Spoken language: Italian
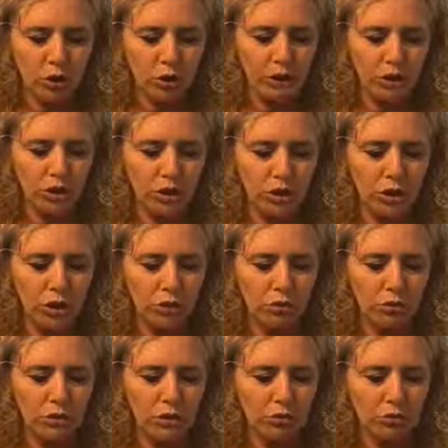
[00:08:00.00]
che ci
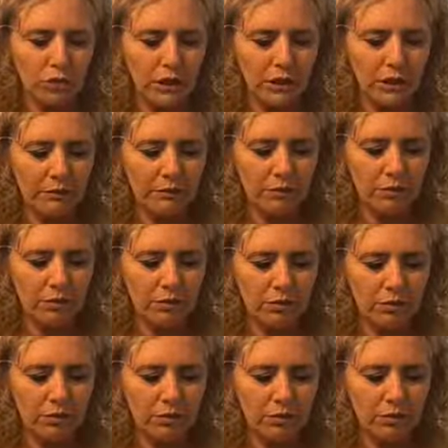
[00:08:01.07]
circonda. Scusate che
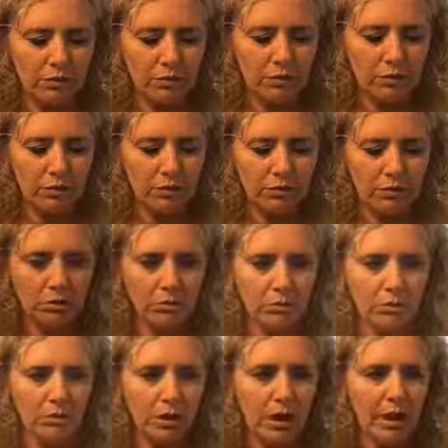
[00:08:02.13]
vedo...
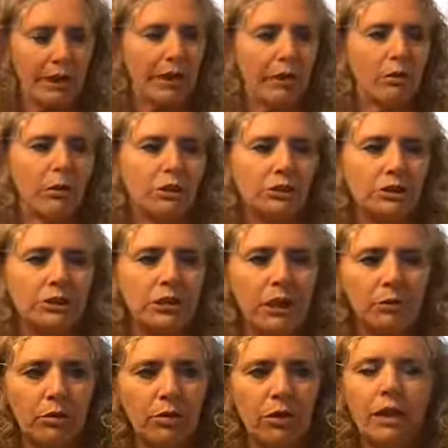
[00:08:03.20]
No, ok, qua ci
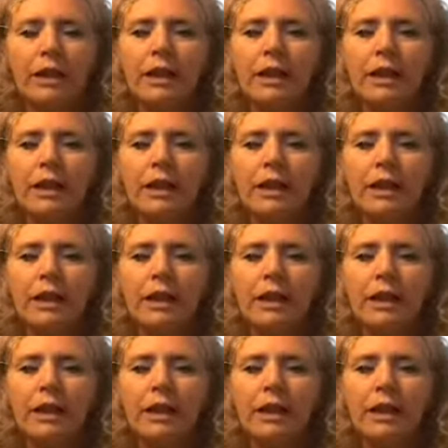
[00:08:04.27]
siamo.